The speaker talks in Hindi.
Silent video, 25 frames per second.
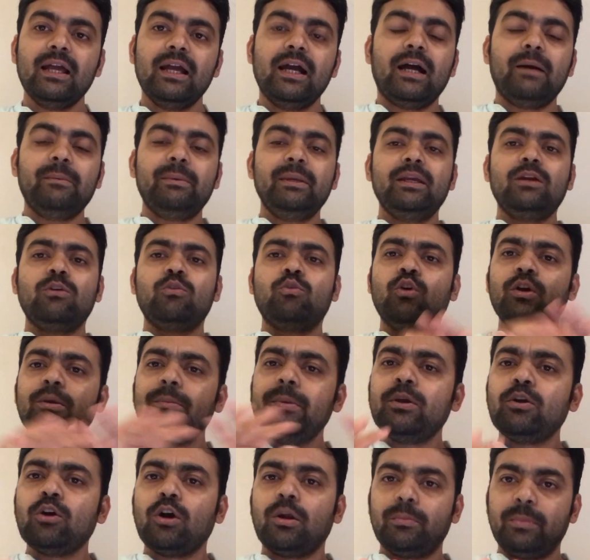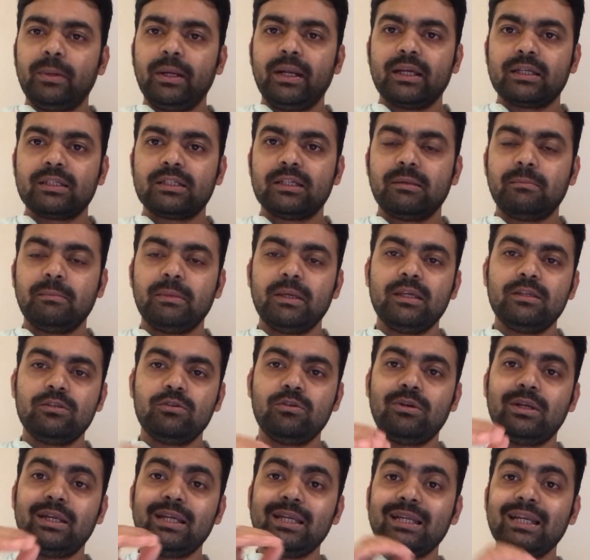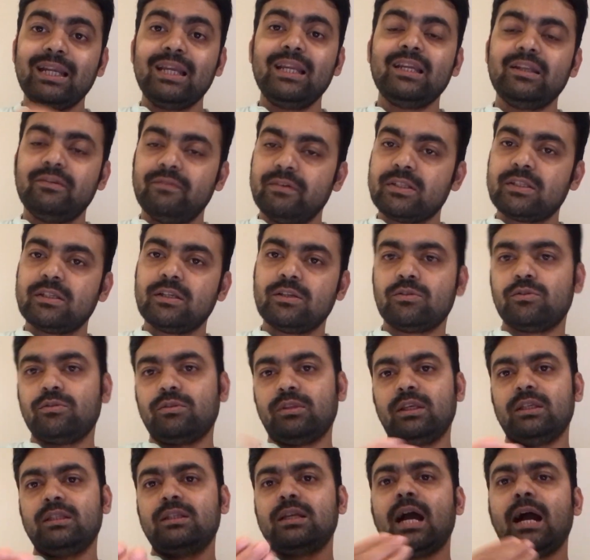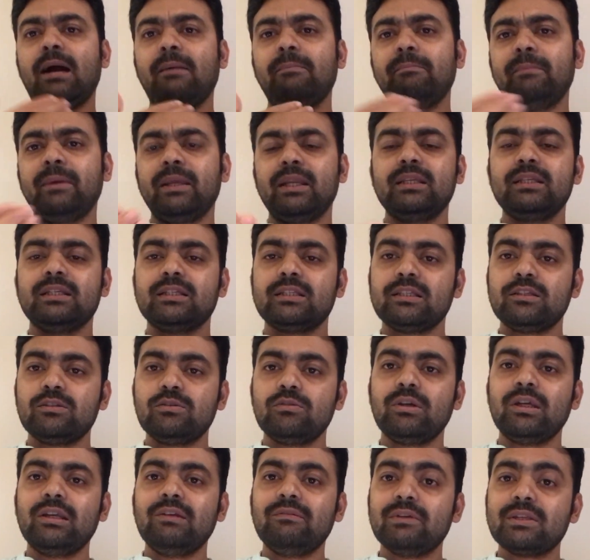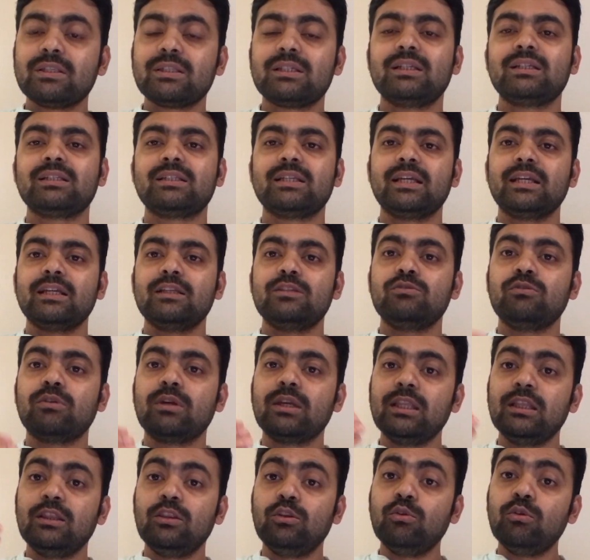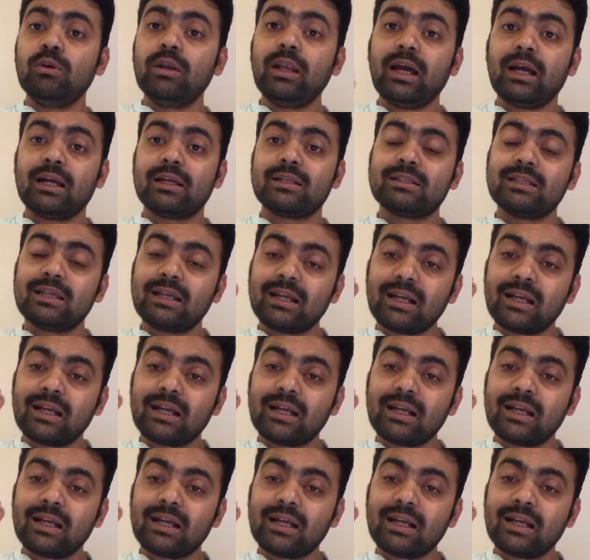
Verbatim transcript: अभी कोई भी कॉर्पोरेट एक्शन में जो रिटेल इन्वेस्टर्स होते हैं आप मेरे जैसे जो इन्वेस्टर्स हैं जो कि दो लाख से